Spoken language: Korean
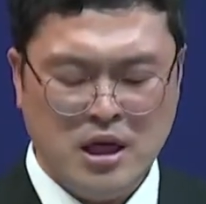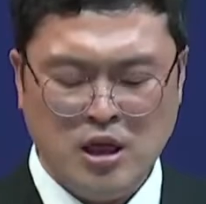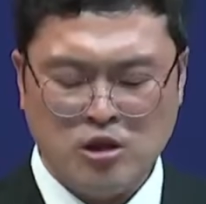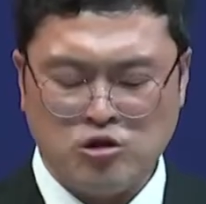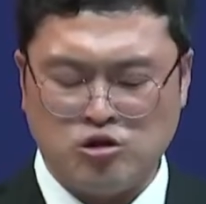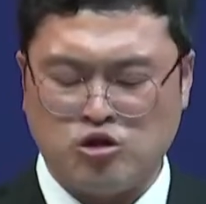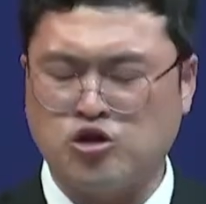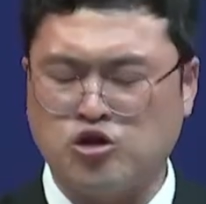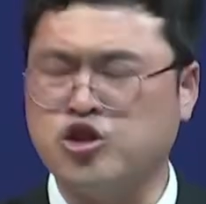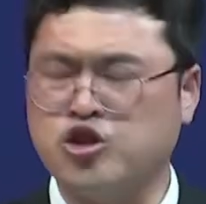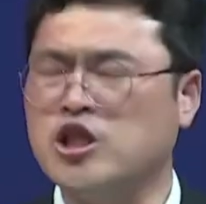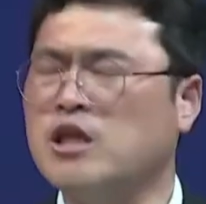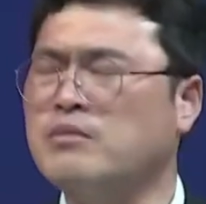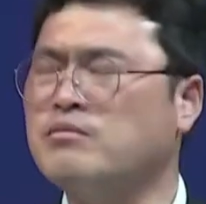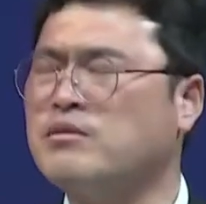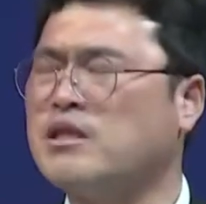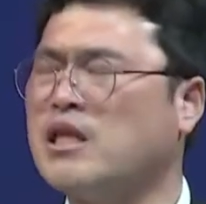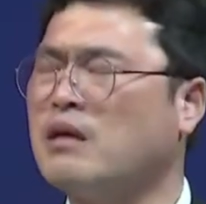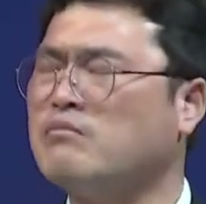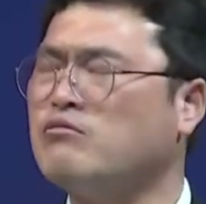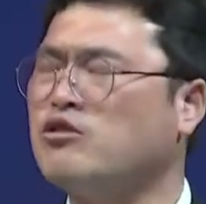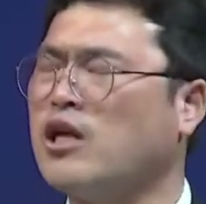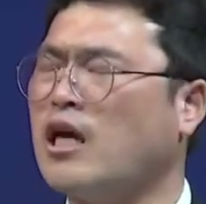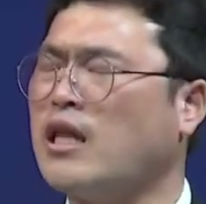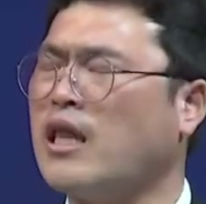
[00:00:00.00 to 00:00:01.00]
주님
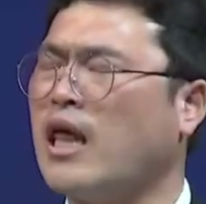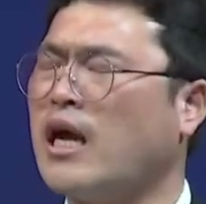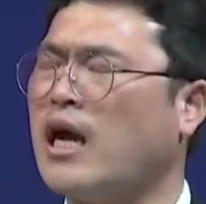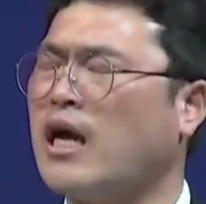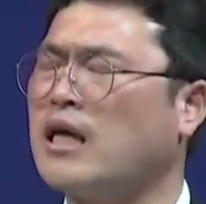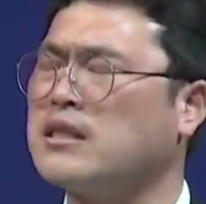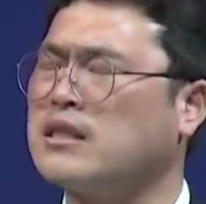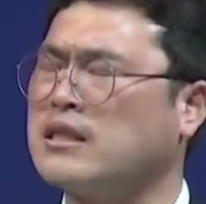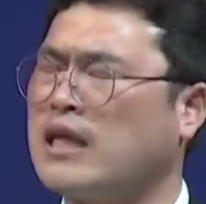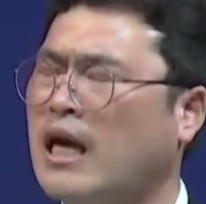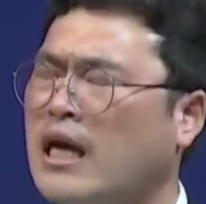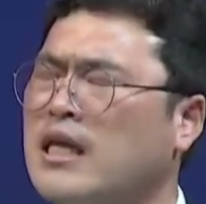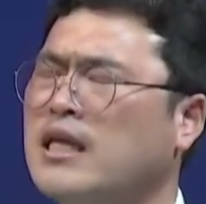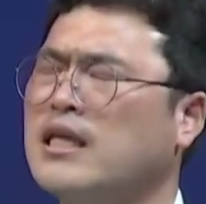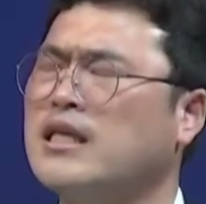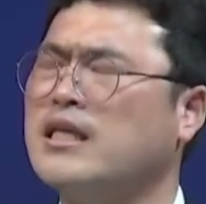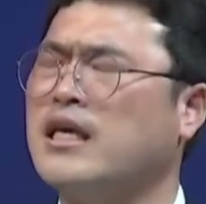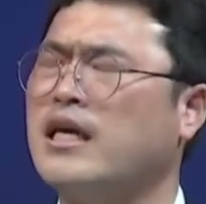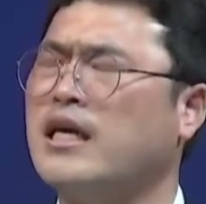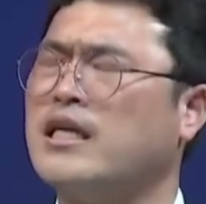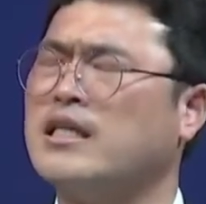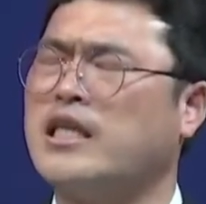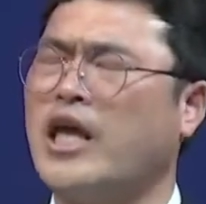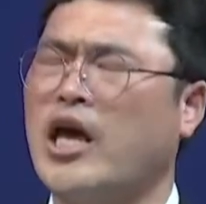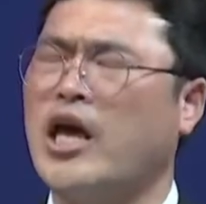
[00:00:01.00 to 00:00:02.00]
때문에 내가
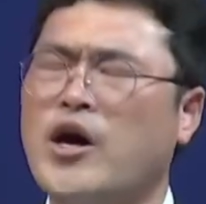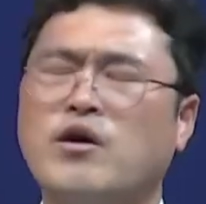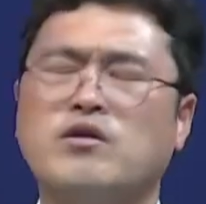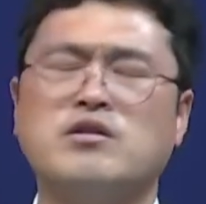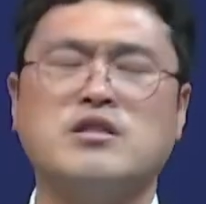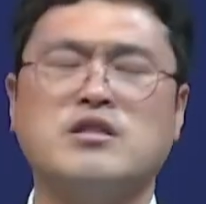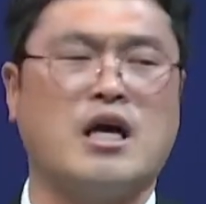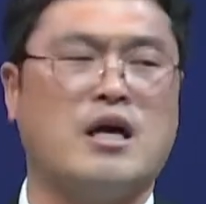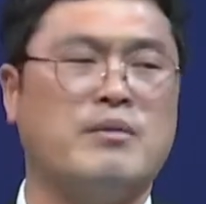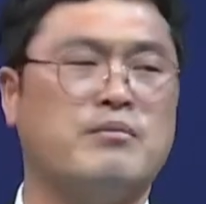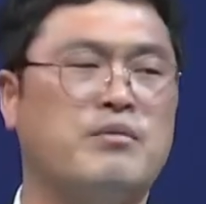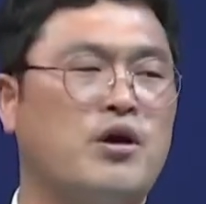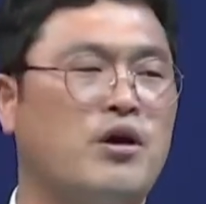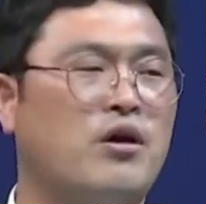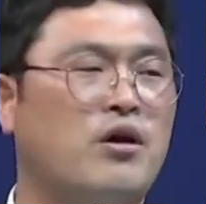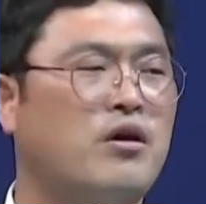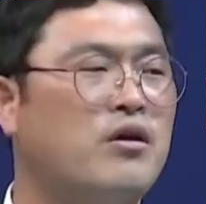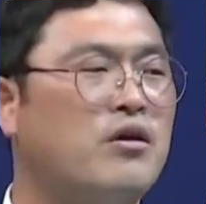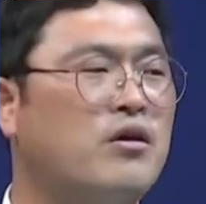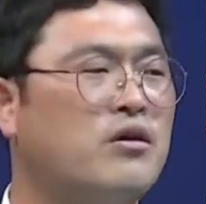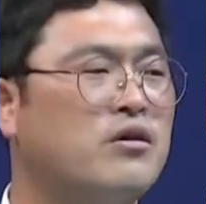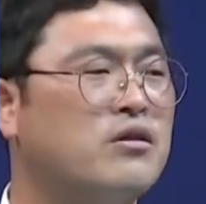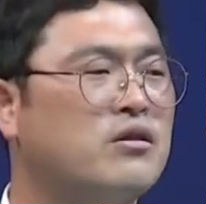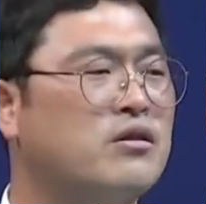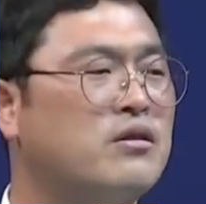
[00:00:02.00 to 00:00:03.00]
살게
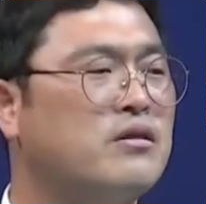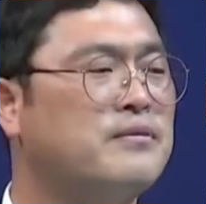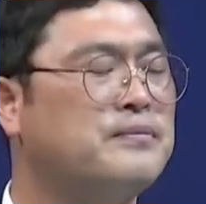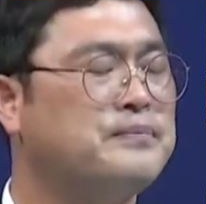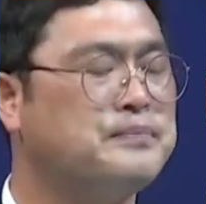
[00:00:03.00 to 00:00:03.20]
되었다면